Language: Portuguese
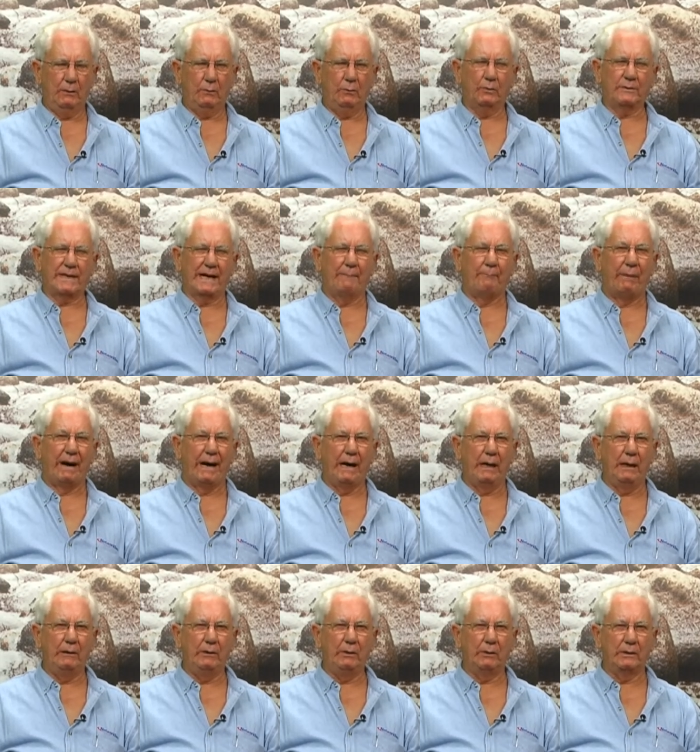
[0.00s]
com
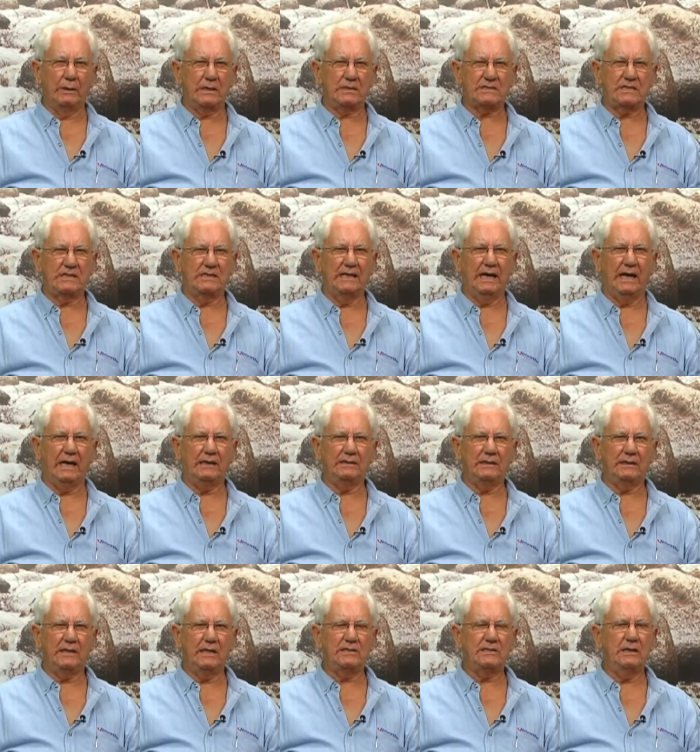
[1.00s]
trabalho e
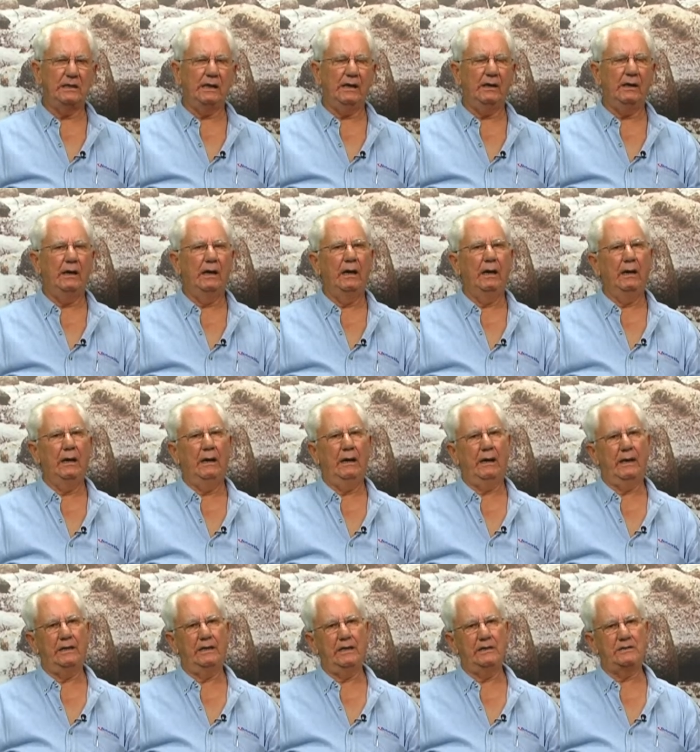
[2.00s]
honestidade, a gente
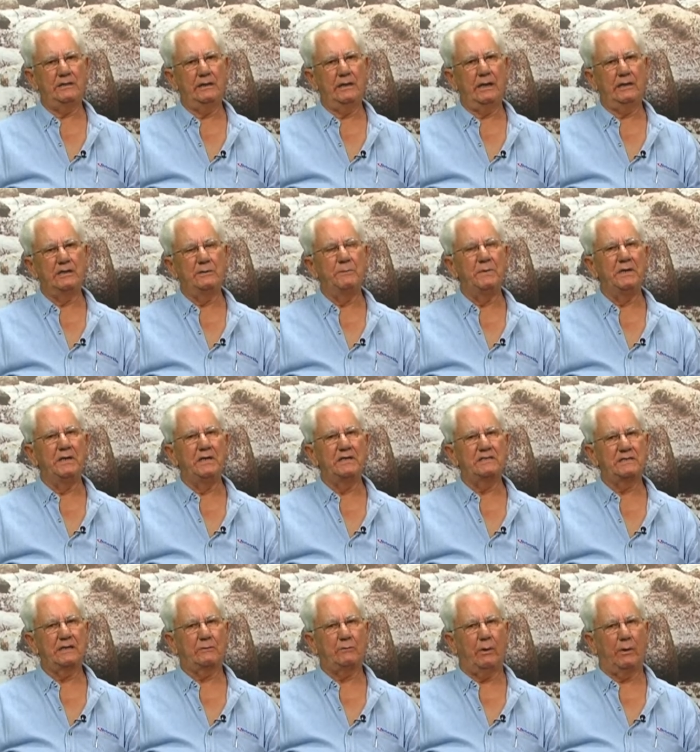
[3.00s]
a gente
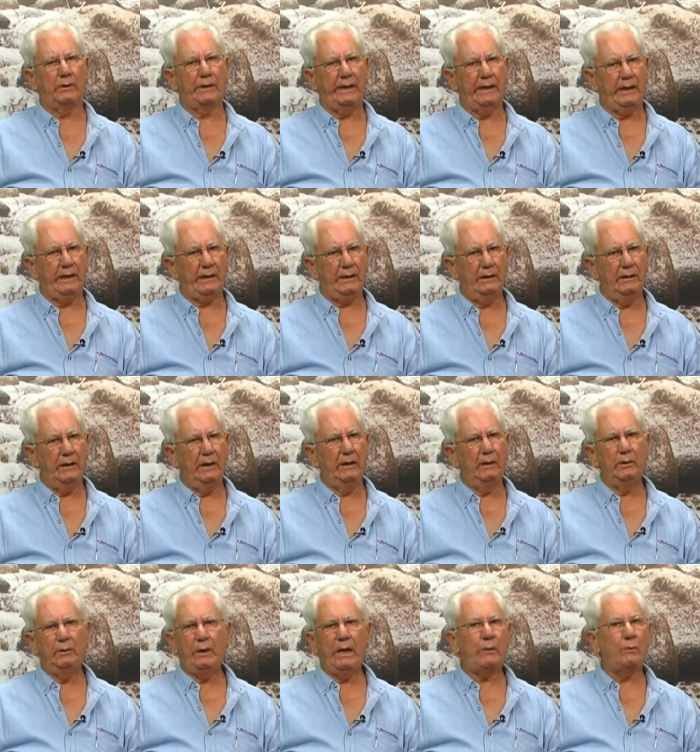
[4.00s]
administra qualquer,
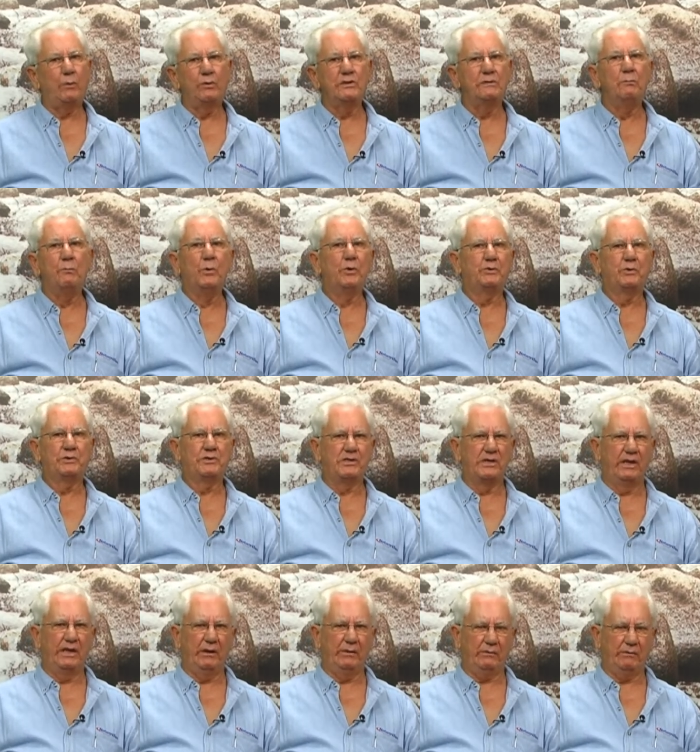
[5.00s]
não é com muito
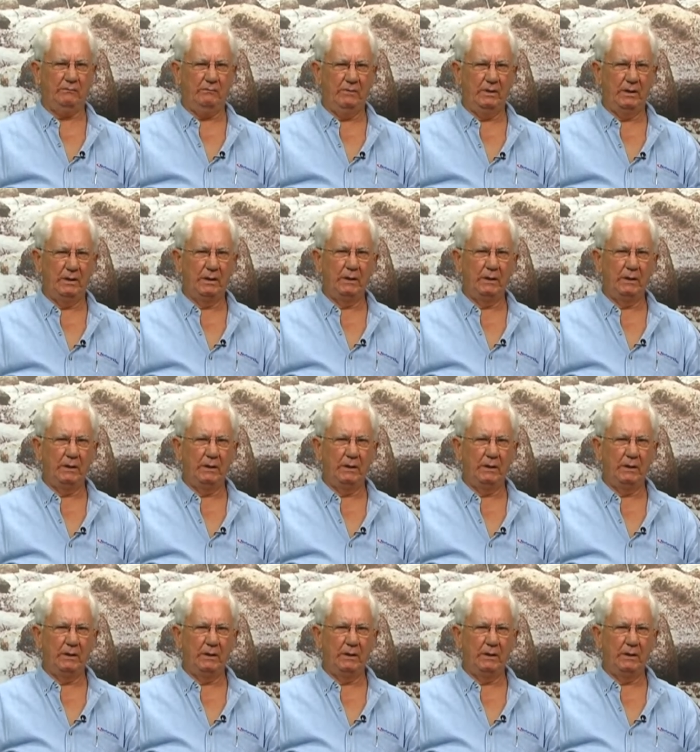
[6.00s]
dinheiro,